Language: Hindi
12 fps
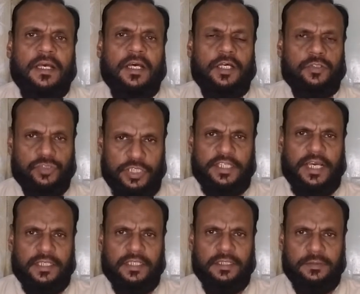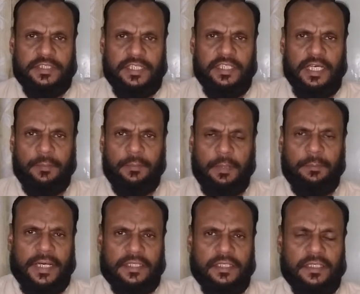तो चलिए आगे चलिए हम हम
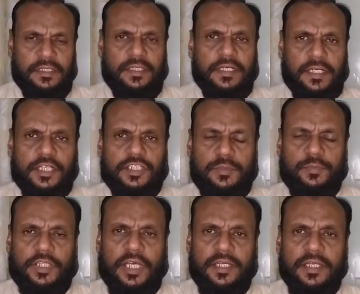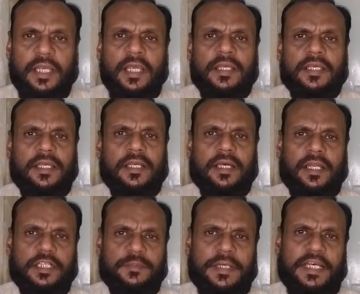बात करते हैं कलर्स के मुतालिक कि
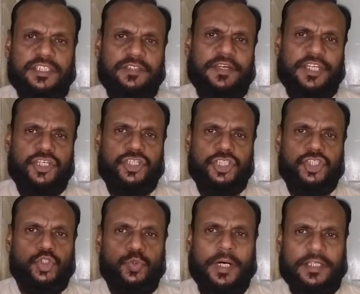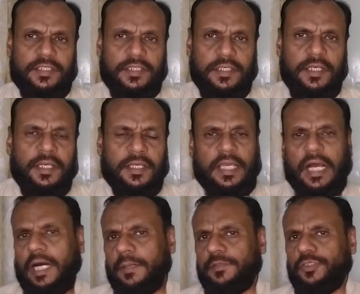कलर्स में ऐसी वेरिएशंस क्यों आती हैं कि
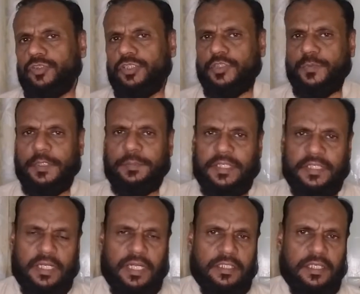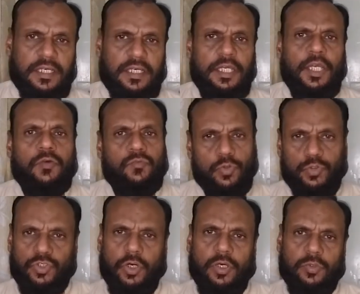आपका जो डिस्प्ले पे नज़र आता है वो
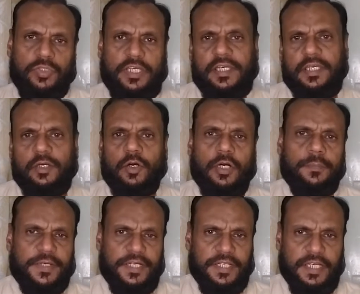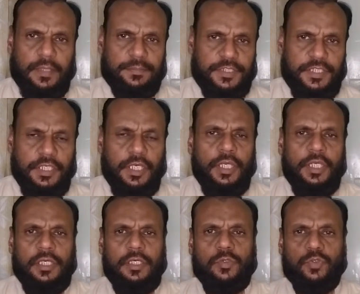कुछ और होता है और प्रिंटिंग आपकी
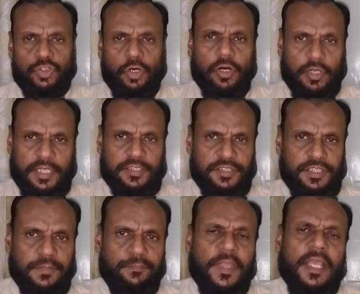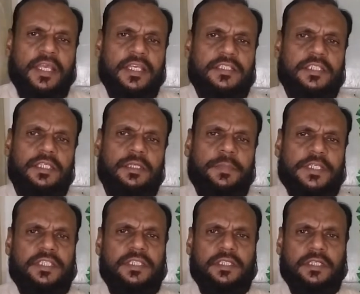कुछ और आती है इसकी
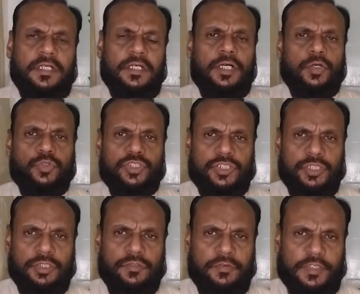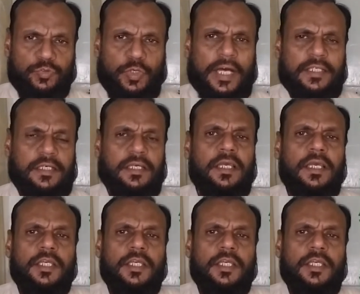बेसिक कुछ वजूहत है